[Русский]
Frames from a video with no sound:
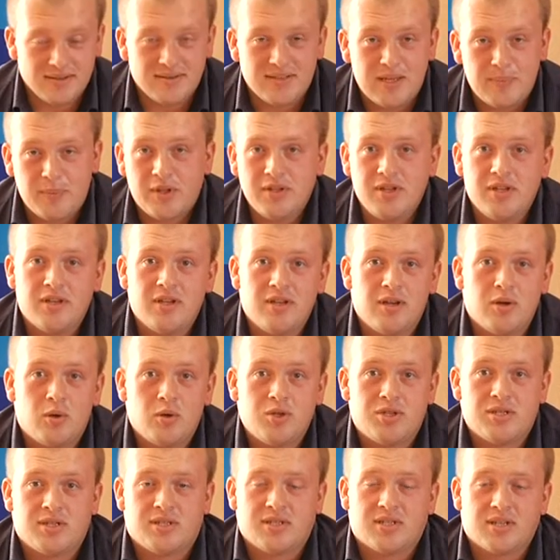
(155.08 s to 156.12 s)
Дополнительно
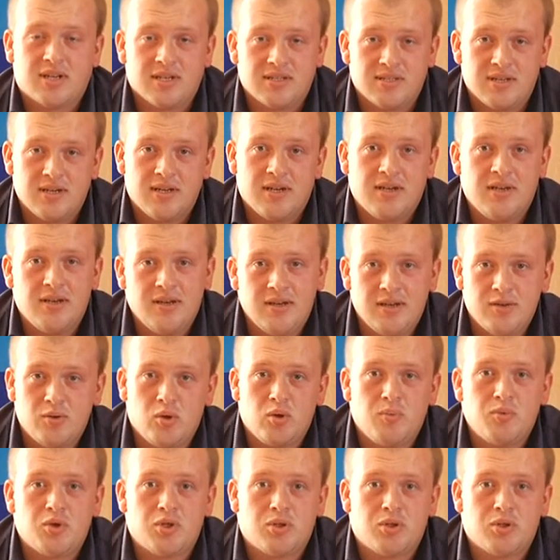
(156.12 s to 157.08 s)
хочется сказать о том,